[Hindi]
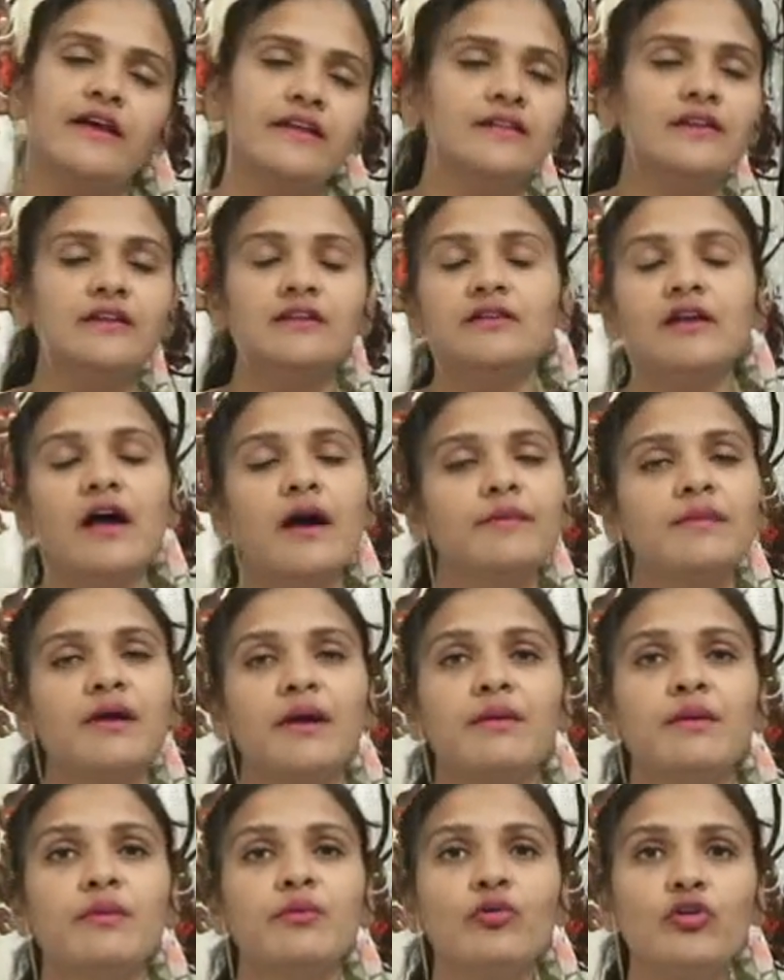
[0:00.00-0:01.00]
अदर हम
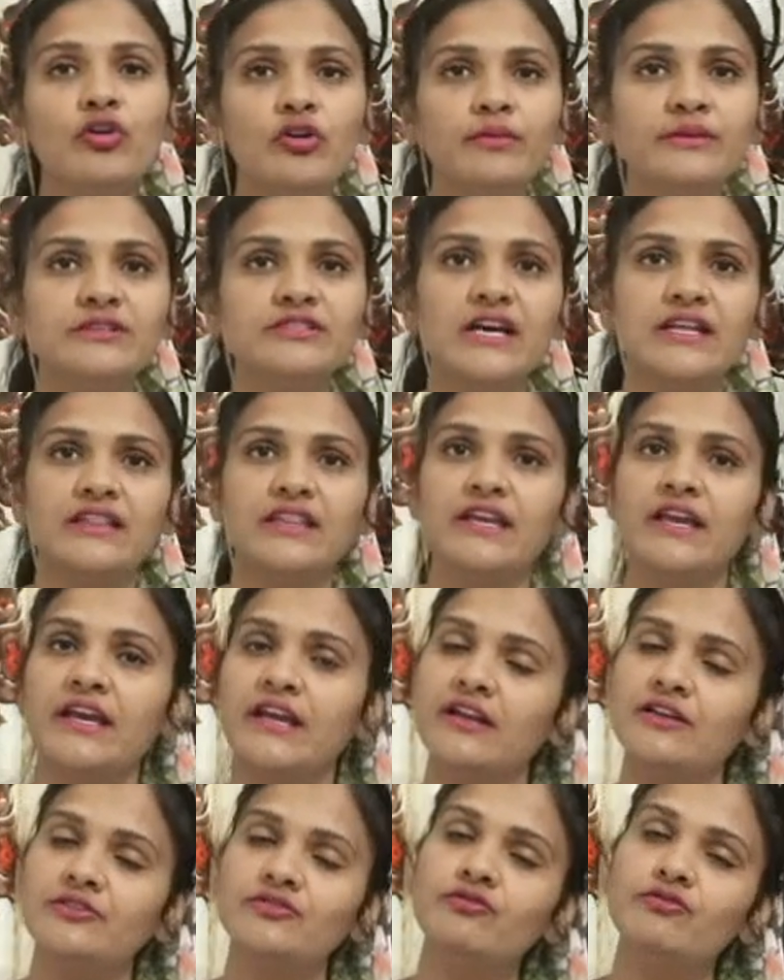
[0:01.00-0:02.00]
कभी भूल भी जाते
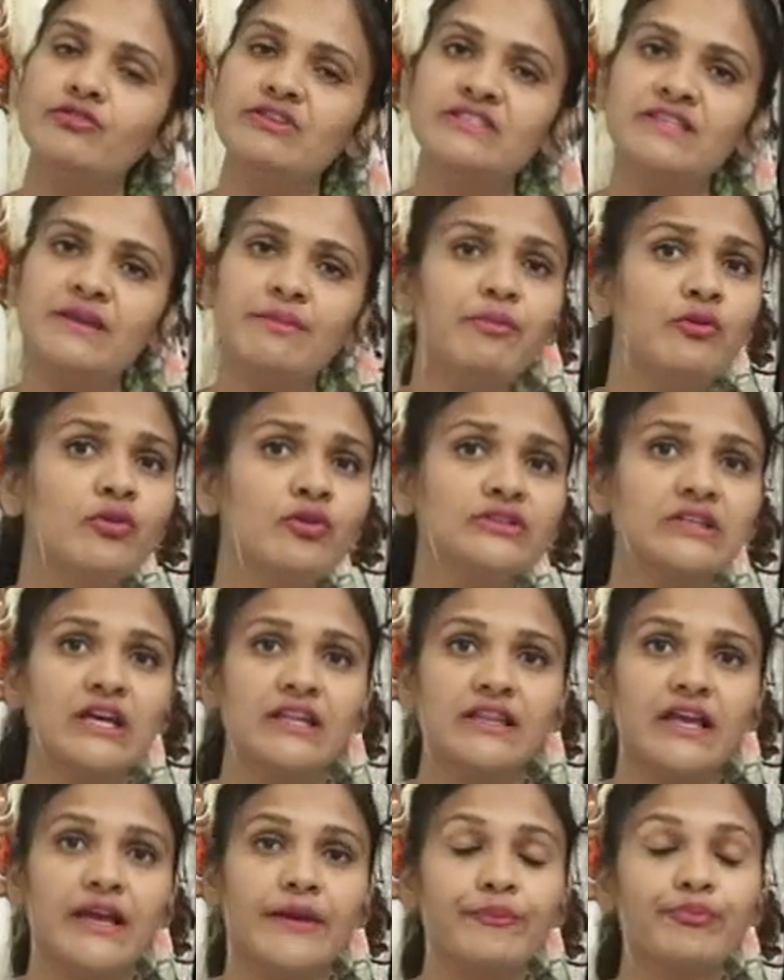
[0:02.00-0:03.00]
हैं ना तो वो स्किप हो
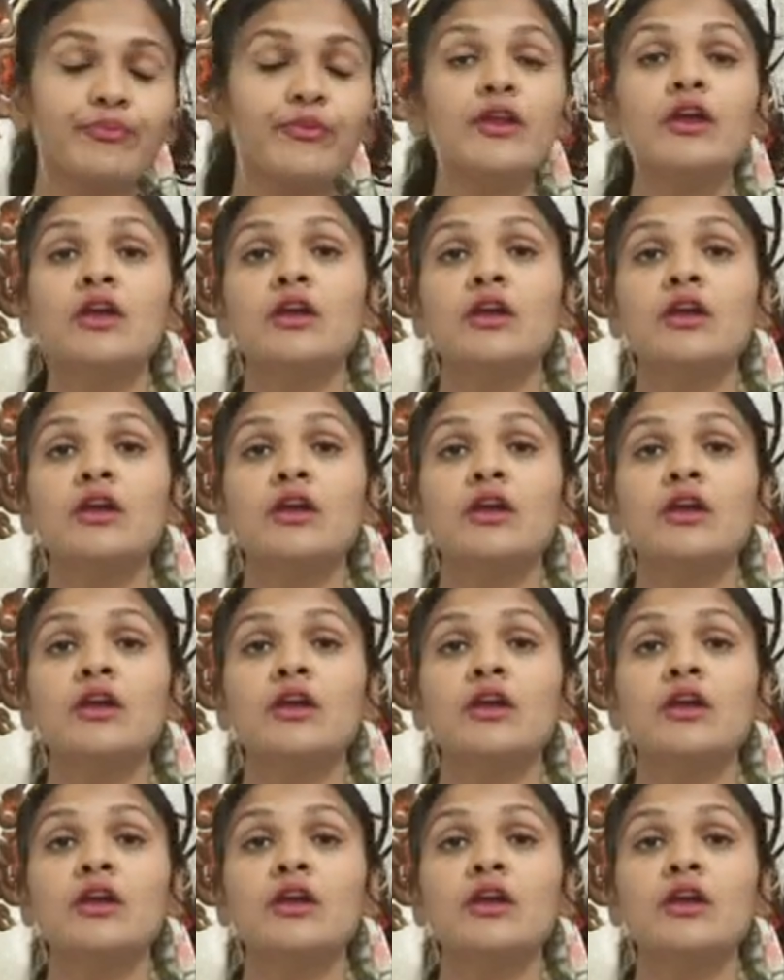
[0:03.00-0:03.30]
जाता है